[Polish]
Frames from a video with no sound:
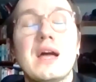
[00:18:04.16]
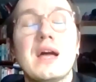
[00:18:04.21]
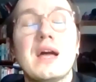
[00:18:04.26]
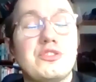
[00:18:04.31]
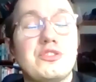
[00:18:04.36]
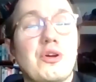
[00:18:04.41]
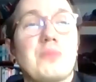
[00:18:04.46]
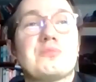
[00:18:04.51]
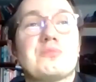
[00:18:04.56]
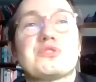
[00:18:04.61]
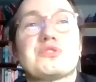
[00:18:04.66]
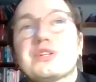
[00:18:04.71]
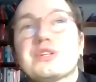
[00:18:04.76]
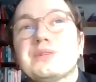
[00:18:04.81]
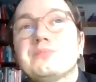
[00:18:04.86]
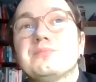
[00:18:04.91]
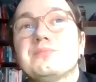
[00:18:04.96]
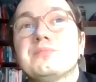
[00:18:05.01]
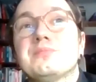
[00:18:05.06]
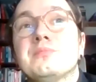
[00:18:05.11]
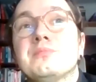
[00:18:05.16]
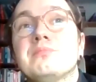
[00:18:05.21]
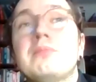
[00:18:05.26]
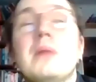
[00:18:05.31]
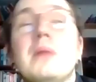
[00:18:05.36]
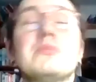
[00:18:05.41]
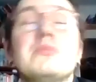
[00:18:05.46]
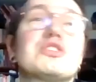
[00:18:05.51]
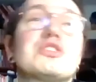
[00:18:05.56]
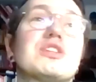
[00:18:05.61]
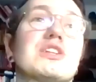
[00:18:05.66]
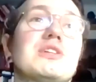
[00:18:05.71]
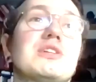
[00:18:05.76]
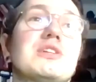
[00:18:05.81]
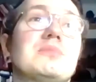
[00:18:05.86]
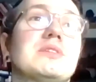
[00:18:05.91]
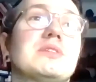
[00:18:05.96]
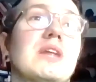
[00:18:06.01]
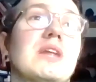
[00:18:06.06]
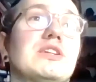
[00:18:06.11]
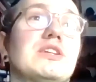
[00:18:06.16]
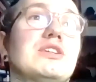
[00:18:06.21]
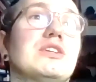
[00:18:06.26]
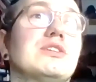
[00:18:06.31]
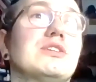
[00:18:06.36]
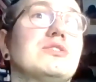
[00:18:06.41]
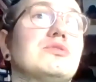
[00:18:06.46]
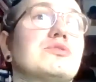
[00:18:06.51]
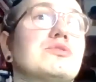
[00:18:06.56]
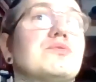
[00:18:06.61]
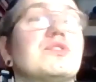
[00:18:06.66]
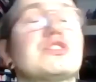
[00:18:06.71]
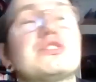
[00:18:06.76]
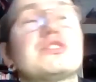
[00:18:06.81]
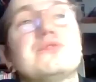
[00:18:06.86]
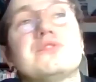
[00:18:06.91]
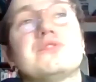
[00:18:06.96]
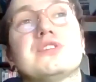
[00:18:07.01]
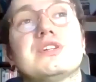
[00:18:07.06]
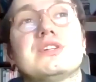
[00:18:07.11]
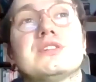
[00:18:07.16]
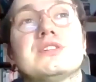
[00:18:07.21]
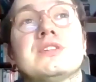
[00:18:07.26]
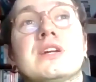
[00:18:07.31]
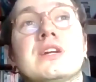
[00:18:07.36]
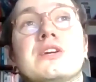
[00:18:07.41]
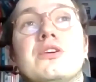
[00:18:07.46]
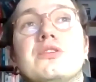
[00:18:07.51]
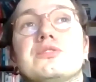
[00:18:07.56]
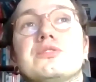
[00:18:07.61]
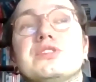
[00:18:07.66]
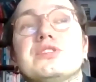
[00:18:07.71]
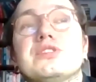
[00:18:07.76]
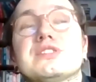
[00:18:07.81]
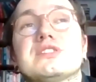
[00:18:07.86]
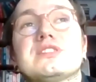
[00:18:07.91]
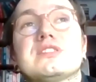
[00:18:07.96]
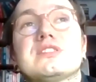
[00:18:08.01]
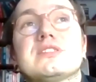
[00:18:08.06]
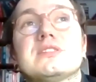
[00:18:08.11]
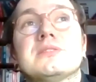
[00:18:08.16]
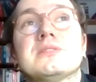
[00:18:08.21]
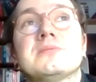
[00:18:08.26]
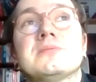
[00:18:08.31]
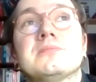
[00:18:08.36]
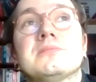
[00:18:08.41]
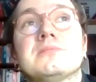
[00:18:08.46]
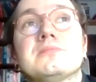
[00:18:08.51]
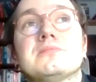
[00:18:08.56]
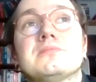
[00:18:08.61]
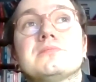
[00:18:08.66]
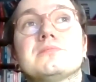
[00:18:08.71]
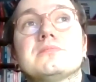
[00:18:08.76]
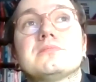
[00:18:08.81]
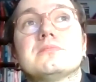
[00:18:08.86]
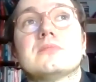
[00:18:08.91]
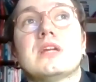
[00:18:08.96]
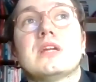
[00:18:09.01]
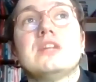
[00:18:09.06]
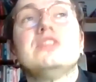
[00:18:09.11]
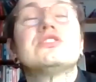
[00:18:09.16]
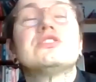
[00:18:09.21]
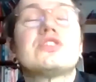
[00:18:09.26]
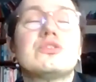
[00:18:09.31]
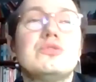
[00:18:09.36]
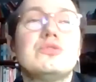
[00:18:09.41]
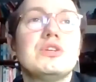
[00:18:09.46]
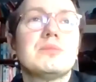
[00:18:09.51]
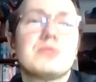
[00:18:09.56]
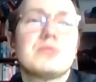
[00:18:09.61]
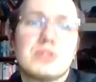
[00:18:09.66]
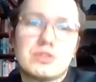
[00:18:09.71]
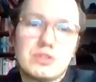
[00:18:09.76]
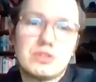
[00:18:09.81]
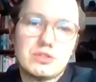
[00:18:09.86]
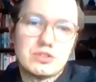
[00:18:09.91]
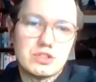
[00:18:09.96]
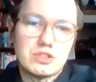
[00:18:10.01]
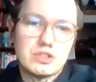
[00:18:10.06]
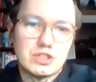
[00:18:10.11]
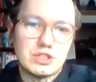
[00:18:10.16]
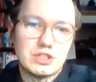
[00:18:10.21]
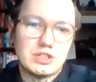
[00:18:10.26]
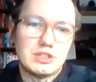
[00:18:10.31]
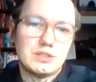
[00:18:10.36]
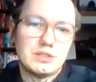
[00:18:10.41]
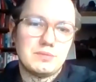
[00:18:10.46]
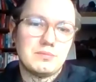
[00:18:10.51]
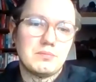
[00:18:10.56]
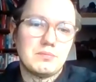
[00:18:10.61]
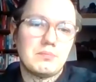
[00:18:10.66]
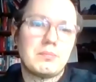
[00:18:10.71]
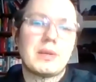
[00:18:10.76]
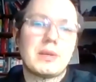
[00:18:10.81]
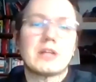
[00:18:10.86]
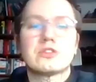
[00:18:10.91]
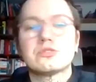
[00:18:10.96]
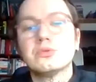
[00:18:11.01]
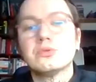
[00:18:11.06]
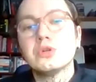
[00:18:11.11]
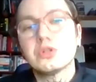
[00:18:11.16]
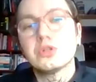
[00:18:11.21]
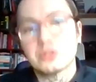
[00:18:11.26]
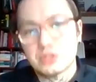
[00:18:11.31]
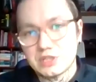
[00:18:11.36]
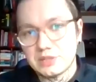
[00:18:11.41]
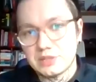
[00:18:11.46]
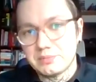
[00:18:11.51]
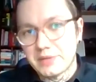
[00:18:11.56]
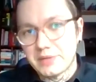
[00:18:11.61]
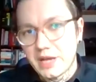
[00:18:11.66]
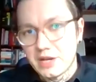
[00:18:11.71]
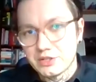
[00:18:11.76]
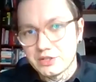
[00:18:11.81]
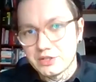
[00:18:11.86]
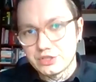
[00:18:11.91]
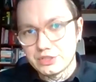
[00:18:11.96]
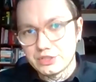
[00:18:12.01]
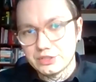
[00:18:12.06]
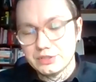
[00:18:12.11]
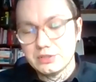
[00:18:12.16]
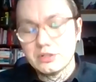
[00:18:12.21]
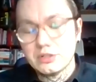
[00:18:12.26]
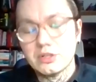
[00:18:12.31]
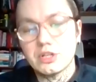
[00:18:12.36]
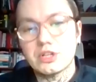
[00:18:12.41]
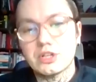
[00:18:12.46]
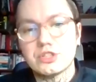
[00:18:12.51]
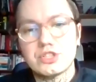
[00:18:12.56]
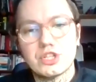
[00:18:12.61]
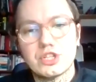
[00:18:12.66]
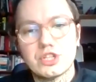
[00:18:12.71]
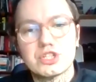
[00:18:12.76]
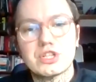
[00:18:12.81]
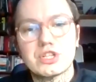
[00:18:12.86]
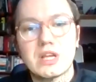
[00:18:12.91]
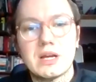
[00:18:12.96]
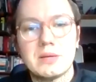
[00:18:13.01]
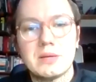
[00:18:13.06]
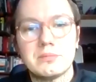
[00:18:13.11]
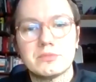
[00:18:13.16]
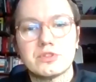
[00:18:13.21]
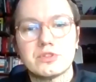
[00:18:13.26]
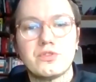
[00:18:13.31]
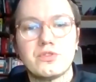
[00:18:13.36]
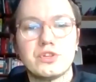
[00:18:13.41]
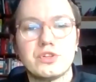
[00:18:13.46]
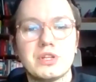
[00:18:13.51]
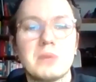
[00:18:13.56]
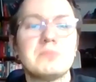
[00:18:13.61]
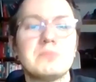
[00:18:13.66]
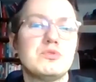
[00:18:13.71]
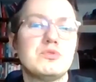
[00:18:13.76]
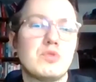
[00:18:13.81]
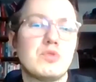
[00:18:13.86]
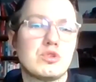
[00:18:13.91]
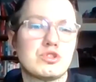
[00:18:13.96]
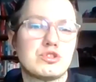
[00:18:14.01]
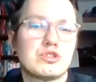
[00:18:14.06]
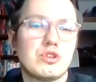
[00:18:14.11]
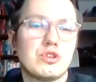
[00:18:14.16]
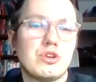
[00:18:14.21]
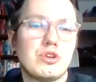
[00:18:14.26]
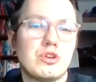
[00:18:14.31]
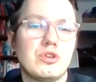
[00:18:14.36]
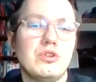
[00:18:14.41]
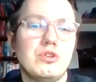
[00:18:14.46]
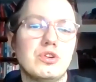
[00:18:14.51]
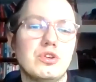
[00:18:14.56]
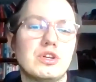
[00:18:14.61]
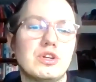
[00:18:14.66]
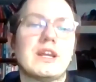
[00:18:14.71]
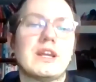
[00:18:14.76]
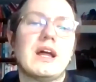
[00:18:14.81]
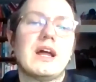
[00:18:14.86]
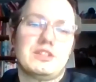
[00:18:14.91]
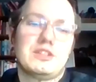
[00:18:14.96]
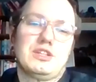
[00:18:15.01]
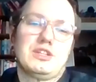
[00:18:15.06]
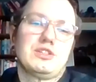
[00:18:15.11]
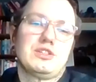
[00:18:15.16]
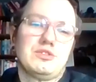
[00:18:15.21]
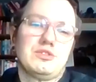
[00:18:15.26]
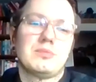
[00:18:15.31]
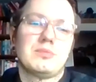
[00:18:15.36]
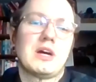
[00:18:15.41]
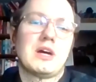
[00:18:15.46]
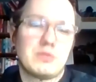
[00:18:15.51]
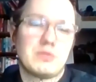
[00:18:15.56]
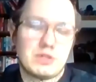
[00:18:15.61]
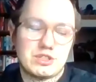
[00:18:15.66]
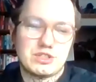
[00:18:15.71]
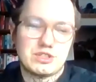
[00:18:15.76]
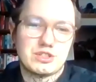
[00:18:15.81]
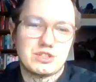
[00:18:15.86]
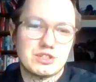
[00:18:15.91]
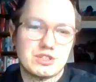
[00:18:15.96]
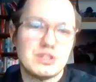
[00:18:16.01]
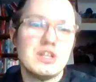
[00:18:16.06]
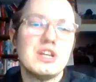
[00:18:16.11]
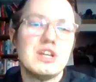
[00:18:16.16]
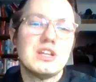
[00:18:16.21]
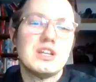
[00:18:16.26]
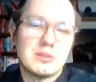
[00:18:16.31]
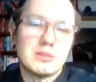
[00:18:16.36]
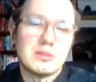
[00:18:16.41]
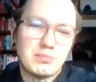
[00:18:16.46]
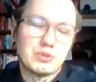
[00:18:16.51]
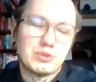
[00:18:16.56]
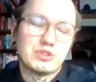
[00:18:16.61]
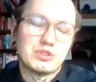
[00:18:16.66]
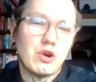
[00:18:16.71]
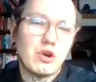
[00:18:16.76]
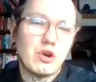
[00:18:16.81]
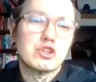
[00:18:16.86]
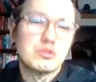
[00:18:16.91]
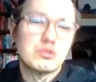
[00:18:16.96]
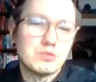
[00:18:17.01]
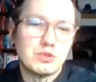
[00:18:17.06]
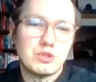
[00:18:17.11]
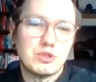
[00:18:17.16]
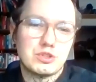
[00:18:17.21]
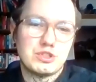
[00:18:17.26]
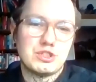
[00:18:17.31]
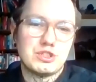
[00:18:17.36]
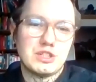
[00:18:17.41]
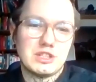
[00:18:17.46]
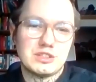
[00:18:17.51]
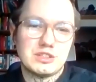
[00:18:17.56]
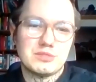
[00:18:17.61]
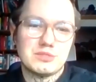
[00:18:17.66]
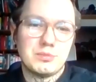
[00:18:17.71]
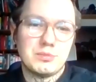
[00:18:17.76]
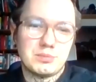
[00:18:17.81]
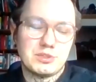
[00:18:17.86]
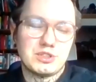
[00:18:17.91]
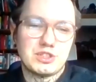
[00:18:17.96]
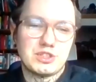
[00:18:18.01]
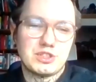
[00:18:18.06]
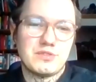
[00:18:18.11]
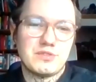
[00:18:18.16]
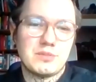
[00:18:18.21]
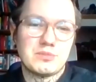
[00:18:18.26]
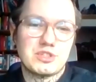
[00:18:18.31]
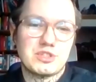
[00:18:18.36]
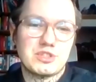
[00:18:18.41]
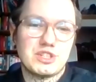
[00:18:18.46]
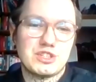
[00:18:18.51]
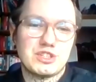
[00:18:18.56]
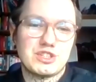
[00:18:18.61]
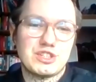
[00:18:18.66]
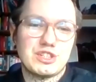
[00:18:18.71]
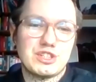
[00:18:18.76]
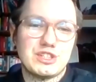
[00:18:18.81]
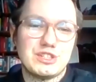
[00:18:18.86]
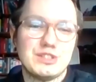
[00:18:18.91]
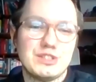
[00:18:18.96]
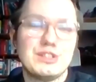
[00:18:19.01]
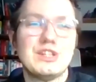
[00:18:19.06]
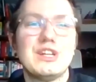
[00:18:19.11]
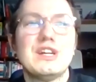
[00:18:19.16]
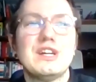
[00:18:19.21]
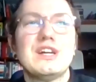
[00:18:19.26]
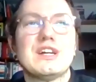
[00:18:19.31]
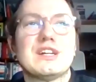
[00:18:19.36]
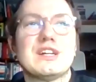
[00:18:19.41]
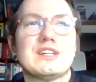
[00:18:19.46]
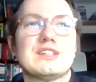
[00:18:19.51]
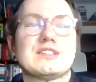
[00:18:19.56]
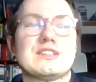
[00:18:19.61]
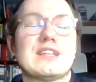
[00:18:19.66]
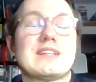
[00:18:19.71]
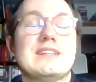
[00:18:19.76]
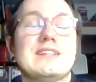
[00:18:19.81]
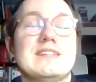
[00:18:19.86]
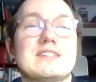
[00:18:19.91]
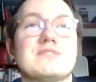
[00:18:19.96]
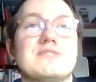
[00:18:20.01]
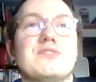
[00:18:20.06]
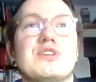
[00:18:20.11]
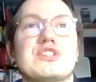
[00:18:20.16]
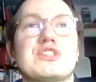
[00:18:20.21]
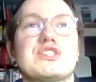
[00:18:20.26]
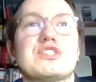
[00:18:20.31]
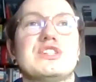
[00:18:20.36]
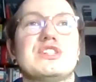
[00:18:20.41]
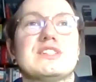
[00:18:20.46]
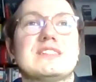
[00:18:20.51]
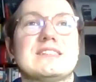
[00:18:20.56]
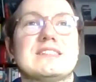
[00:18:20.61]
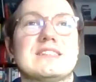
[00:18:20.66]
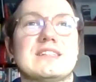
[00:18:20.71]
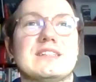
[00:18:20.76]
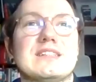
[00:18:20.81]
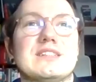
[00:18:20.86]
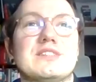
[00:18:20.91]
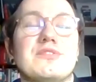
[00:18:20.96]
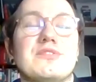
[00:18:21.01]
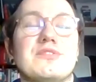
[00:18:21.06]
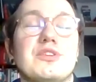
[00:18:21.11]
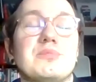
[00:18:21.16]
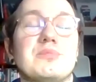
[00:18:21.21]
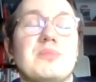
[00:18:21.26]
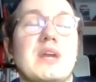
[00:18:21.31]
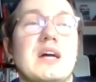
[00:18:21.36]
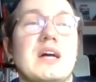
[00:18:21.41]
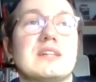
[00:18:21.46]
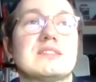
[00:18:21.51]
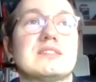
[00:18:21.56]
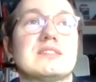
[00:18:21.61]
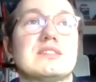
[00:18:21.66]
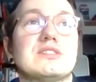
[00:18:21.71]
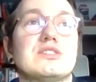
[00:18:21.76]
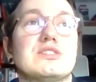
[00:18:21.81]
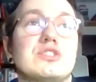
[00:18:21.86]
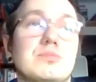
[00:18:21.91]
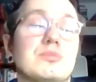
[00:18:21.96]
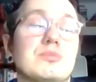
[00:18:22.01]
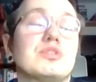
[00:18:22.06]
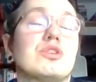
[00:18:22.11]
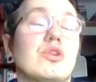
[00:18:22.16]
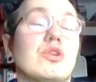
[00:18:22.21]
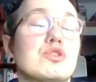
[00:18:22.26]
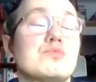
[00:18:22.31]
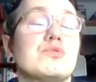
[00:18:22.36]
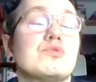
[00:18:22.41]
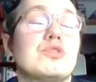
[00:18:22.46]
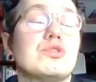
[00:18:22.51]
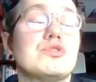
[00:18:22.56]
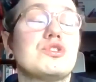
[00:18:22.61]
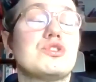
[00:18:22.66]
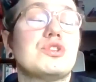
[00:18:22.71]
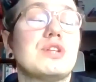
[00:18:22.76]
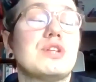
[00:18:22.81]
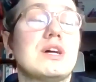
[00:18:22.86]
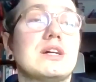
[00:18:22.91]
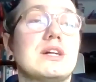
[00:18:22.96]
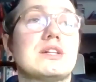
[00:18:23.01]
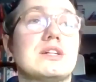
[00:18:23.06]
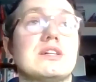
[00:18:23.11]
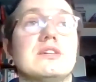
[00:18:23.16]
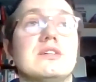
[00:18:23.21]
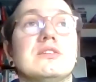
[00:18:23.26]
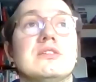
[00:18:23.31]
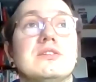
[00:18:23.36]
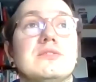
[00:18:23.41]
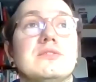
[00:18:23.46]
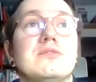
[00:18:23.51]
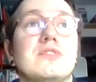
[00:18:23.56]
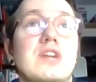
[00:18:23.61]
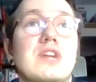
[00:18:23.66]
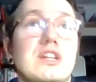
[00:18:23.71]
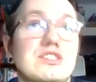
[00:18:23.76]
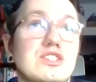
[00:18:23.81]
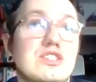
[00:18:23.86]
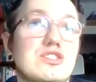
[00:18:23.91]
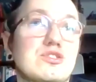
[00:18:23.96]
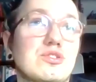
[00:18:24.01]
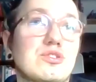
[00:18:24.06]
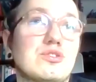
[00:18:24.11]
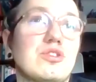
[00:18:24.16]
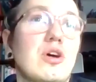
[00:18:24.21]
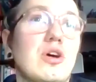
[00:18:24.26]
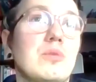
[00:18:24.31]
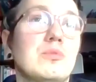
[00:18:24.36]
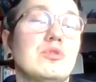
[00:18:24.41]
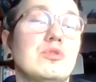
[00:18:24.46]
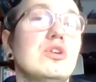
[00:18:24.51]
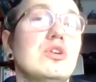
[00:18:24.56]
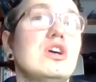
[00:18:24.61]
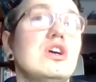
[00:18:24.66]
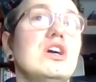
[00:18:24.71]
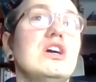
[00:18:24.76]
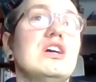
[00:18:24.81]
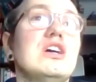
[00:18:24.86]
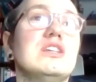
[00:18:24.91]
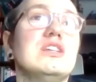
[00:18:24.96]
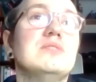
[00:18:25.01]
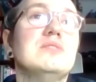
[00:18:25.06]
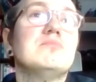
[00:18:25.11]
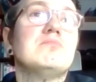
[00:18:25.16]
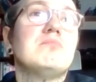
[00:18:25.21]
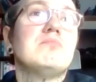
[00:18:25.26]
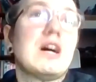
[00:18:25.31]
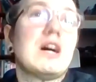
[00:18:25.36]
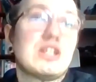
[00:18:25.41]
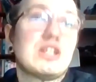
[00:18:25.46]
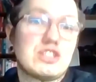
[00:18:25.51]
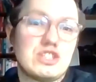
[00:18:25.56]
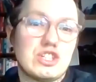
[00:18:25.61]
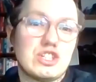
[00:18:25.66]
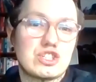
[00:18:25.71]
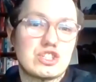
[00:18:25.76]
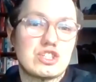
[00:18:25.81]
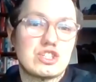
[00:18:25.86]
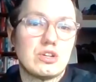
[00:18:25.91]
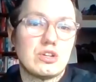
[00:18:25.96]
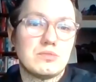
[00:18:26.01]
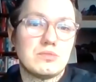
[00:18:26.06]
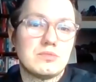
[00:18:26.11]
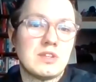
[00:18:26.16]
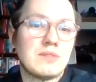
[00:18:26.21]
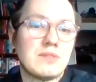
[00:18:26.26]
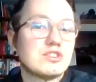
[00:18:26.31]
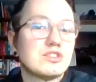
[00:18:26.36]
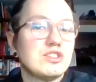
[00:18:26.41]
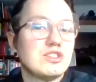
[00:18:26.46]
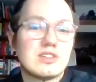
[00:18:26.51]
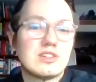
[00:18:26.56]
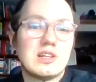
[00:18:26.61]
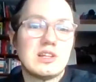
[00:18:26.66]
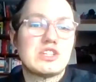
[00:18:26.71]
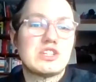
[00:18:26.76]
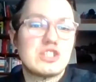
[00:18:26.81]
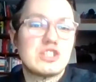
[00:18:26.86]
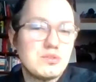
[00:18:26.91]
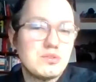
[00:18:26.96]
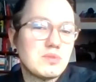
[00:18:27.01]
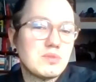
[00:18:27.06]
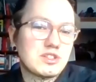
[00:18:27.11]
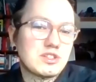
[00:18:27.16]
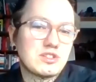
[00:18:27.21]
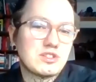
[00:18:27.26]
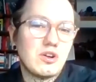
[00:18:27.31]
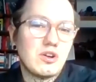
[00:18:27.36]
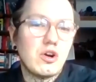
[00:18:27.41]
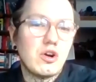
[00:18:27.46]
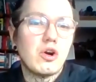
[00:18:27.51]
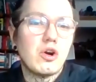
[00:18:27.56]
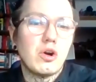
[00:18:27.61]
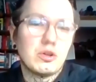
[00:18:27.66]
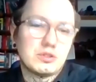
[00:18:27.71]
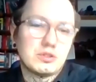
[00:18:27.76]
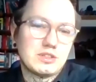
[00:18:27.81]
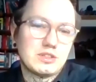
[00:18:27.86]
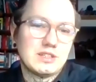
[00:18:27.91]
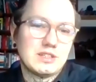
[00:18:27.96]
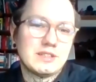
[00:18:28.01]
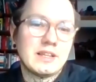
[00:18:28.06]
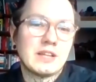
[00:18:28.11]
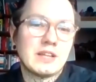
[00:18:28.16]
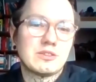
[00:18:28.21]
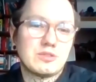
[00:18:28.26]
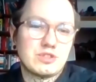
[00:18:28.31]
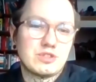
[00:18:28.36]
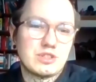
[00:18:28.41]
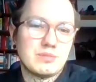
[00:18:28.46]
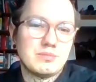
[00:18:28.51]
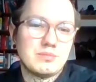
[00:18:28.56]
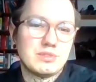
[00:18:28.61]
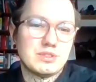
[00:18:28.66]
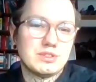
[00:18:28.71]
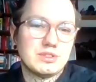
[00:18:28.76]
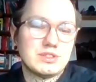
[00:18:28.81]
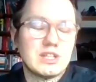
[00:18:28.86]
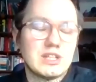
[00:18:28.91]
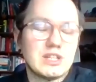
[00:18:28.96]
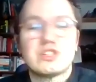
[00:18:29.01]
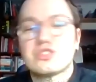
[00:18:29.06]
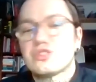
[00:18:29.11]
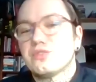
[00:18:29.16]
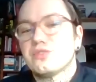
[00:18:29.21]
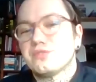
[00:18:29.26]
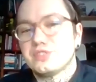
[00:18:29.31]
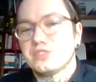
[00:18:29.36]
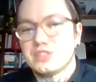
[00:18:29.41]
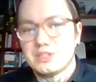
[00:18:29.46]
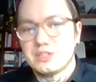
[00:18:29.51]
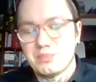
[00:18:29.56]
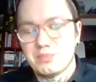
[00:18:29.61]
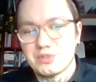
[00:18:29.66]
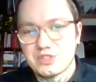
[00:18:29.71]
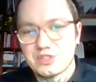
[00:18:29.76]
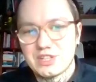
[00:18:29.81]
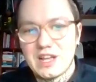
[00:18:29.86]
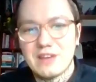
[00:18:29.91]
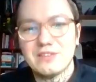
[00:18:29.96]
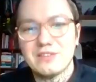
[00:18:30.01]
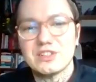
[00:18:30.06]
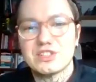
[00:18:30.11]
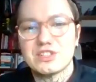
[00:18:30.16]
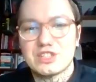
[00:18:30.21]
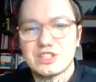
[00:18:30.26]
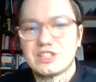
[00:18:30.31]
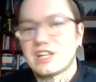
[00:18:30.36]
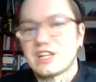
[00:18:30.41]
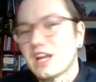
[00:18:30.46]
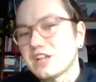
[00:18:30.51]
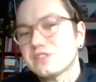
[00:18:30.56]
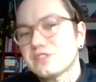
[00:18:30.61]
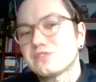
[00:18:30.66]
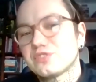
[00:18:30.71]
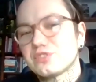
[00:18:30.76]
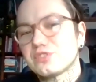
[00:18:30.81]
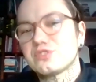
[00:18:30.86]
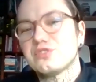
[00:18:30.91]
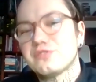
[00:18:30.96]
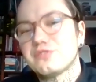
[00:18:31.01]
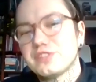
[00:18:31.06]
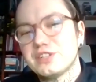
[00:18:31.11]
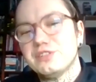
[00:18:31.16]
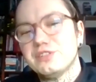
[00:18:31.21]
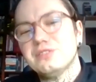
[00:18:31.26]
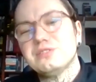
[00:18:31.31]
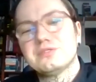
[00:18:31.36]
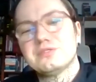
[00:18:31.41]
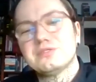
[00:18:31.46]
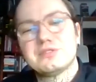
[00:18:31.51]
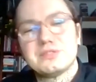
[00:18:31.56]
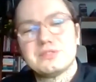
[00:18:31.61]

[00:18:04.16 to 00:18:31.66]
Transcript: Dobrze. Mm, mam jeszcze takie pytanie, już właściwie na koniec. Intryguje mnie to, czy pracując w tej branży, gdzieś tam Twoja miłość do grania nie umarła? Czy, czy po tych ośmiu godzinach, bo podejrzewam, że, że E, taki jest właśnie cykl Twojej pracy, że po tych 8 godzinach e, wracasz do domu i masz jeszcze nawet nie tyle siłę, co ochotę na to, żeby jakieś nowe gry poznawać, czy grać w coś nowego?